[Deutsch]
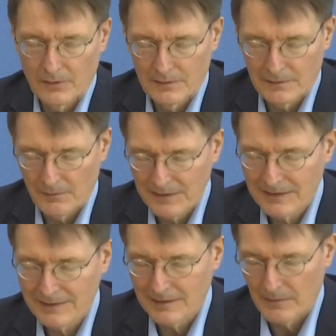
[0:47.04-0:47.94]
Unser
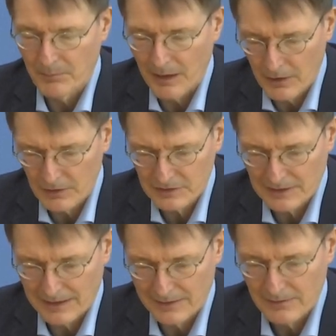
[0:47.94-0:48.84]
wichtigster
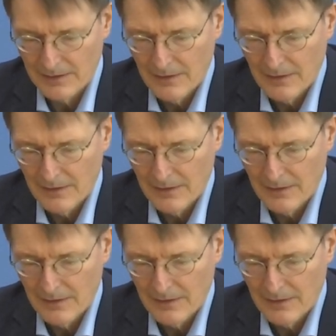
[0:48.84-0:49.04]
Baustein,